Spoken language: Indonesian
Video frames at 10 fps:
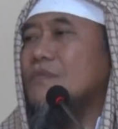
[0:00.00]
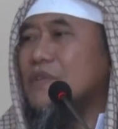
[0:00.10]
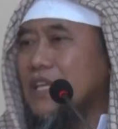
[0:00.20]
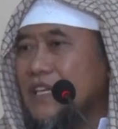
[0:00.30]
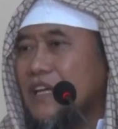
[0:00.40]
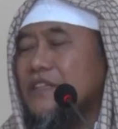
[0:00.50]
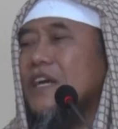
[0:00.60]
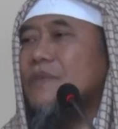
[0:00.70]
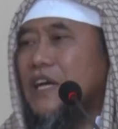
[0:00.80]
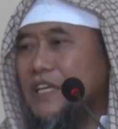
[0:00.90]
miliar
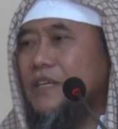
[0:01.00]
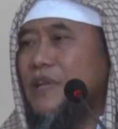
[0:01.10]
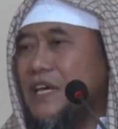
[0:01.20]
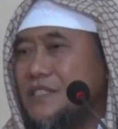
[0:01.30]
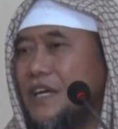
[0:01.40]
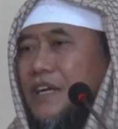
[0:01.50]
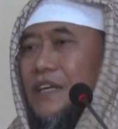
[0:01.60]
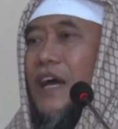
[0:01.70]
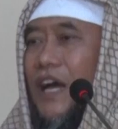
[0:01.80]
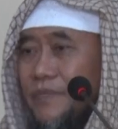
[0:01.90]
tiap hari
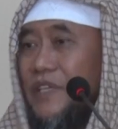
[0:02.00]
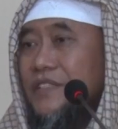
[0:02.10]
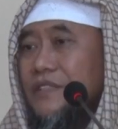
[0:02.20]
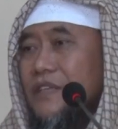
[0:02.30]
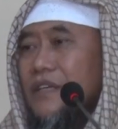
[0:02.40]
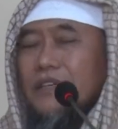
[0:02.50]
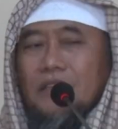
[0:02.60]
dibelanjakan habis